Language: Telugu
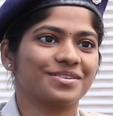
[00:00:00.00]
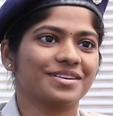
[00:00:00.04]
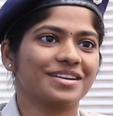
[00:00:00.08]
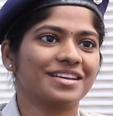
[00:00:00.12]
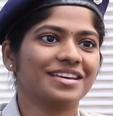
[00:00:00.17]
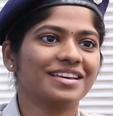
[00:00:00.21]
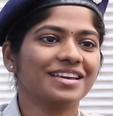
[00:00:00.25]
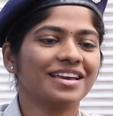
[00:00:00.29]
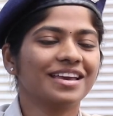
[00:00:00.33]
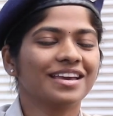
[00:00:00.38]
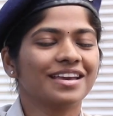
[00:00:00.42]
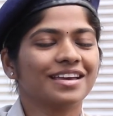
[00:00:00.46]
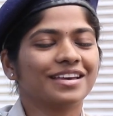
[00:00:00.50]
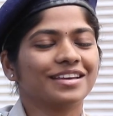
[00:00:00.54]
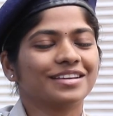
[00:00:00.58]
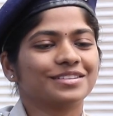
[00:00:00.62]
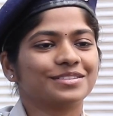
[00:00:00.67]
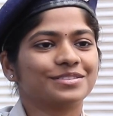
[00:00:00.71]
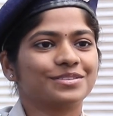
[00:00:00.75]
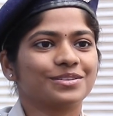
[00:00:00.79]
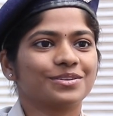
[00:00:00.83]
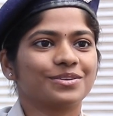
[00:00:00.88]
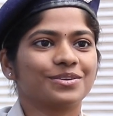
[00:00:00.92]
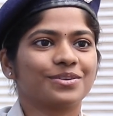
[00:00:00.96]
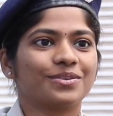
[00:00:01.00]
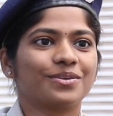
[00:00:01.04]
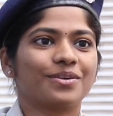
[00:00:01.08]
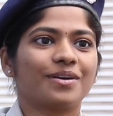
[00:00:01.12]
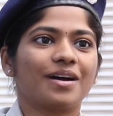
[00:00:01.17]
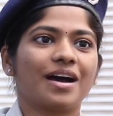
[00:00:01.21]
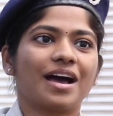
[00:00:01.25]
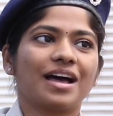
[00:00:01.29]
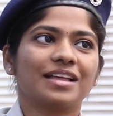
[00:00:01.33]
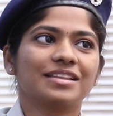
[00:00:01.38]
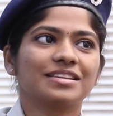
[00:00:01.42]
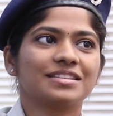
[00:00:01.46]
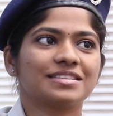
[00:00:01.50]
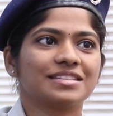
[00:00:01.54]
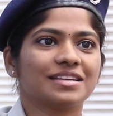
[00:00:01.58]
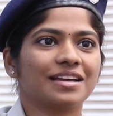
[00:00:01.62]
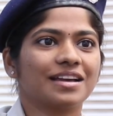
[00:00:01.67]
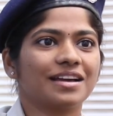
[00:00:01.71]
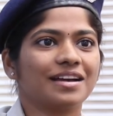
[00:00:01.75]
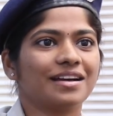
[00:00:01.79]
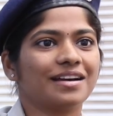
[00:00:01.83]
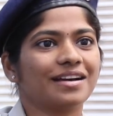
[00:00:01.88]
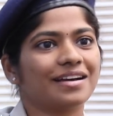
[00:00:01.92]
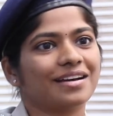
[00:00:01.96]
నుండి సో ఆ
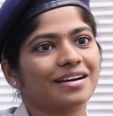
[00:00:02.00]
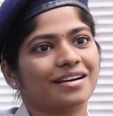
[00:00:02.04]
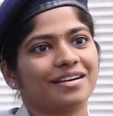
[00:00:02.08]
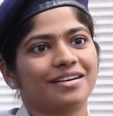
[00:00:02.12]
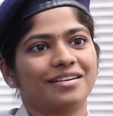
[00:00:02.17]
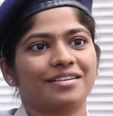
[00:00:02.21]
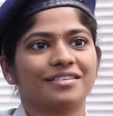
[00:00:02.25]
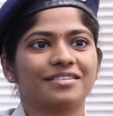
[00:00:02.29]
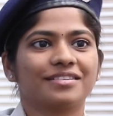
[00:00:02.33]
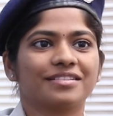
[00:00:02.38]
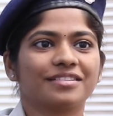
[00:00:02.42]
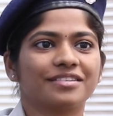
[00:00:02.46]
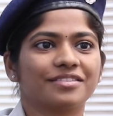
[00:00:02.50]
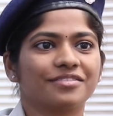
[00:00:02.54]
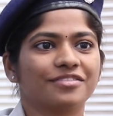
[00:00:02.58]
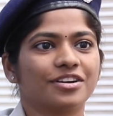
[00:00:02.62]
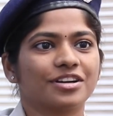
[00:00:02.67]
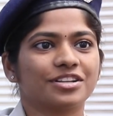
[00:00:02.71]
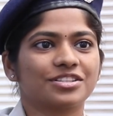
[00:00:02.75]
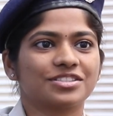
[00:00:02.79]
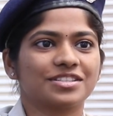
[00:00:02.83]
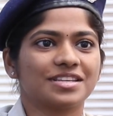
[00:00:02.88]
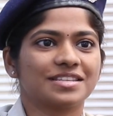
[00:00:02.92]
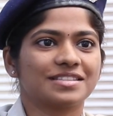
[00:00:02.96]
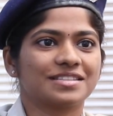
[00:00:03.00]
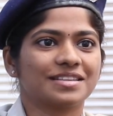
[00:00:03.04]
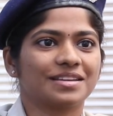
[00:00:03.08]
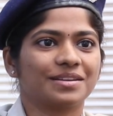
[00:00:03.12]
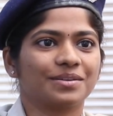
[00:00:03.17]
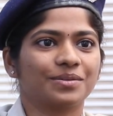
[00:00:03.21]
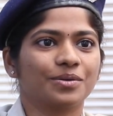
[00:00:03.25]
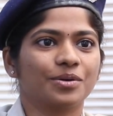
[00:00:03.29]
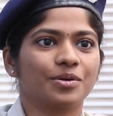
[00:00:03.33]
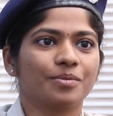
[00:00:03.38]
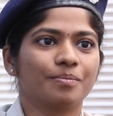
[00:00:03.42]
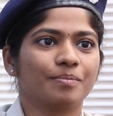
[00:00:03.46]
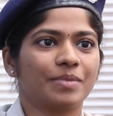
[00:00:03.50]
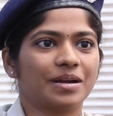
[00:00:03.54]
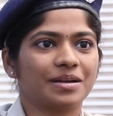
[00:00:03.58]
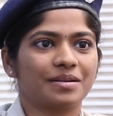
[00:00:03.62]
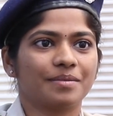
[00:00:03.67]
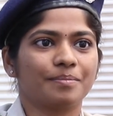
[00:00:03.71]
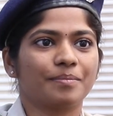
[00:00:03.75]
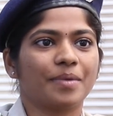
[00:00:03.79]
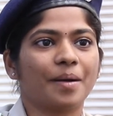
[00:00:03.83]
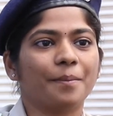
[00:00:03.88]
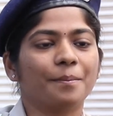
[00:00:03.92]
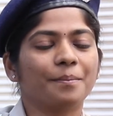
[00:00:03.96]
దిశగా వర్క్ చేశాను
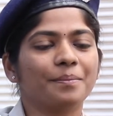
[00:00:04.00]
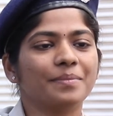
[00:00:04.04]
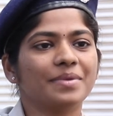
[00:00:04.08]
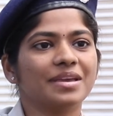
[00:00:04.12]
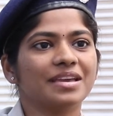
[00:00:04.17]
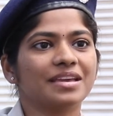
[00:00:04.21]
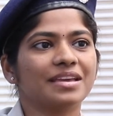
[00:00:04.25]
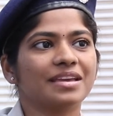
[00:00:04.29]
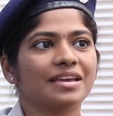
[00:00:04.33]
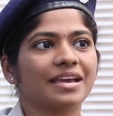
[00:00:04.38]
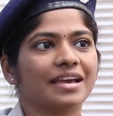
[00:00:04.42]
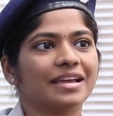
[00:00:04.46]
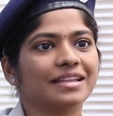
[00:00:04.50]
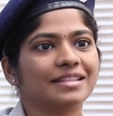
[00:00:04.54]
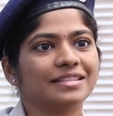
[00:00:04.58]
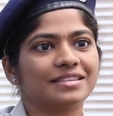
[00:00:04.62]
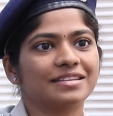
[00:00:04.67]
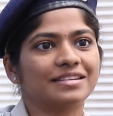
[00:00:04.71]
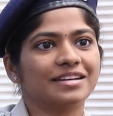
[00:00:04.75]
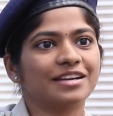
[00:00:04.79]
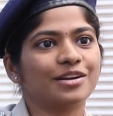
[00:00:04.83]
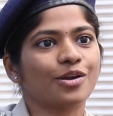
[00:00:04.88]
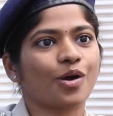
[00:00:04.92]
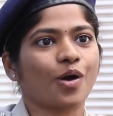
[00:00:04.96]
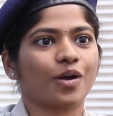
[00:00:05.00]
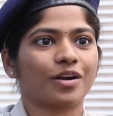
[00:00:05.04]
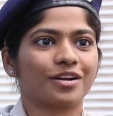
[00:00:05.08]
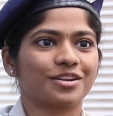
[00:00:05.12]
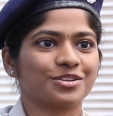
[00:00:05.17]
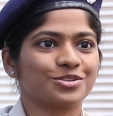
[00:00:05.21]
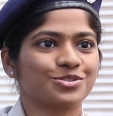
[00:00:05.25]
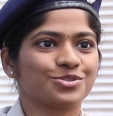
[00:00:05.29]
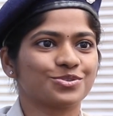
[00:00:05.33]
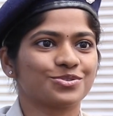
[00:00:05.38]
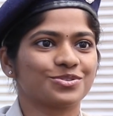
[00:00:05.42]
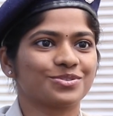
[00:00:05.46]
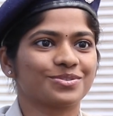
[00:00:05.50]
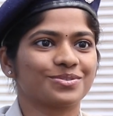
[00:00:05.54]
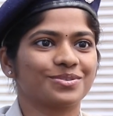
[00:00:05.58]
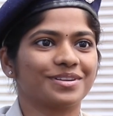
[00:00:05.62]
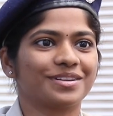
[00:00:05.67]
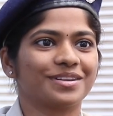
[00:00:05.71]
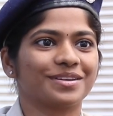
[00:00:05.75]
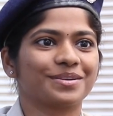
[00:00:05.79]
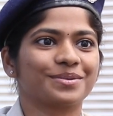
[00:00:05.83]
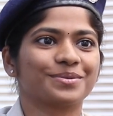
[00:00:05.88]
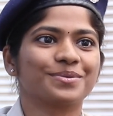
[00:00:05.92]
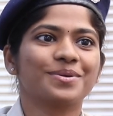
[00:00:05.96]
బట్ మమ్మీ హెల్త్ని డాక్టర్స్
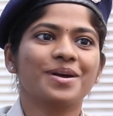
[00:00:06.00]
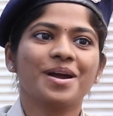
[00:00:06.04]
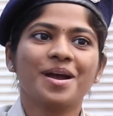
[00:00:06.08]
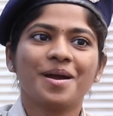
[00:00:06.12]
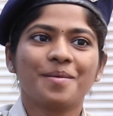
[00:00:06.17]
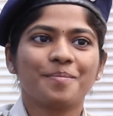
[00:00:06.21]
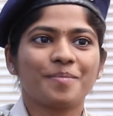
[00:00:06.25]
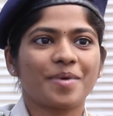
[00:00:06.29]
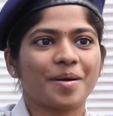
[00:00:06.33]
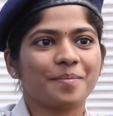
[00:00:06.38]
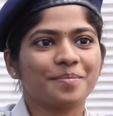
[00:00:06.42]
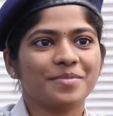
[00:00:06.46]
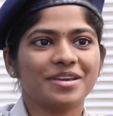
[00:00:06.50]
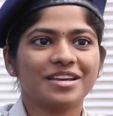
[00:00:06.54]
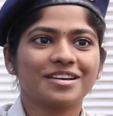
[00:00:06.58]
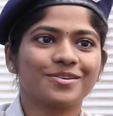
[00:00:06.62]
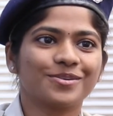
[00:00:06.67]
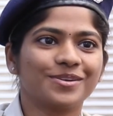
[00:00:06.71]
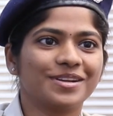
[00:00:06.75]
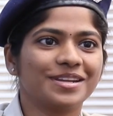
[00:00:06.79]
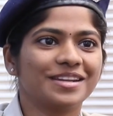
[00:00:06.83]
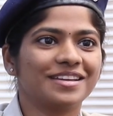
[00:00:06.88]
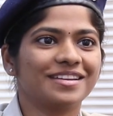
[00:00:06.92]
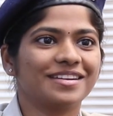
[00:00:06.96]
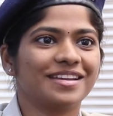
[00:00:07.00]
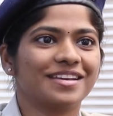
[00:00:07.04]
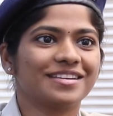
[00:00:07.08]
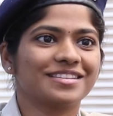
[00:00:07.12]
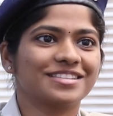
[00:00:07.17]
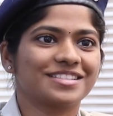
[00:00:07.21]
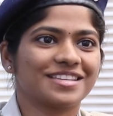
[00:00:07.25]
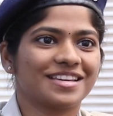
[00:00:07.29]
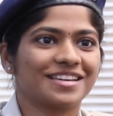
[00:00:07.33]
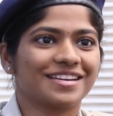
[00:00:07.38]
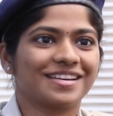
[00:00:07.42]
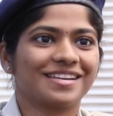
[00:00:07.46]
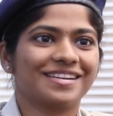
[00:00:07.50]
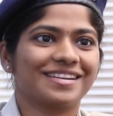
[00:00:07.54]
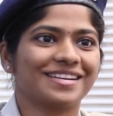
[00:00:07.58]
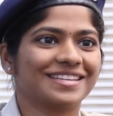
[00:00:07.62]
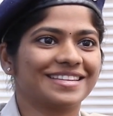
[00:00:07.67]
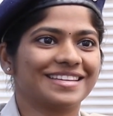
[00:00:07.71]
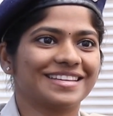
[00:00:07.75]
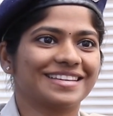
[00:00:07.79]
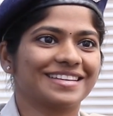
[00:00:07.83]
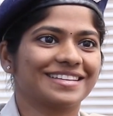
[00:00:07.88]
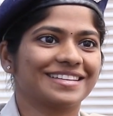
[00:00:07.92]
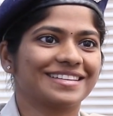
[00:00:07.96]
చూసుకుంటారు మమ్మీ గోల్ని నేను చేయగలను
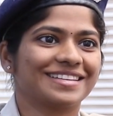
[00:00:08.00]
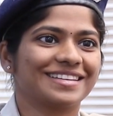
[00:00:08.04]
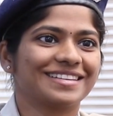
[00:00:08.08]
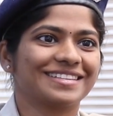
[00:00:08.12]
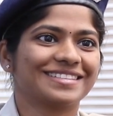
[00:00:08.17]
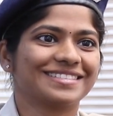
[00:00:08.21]
అంతే కదా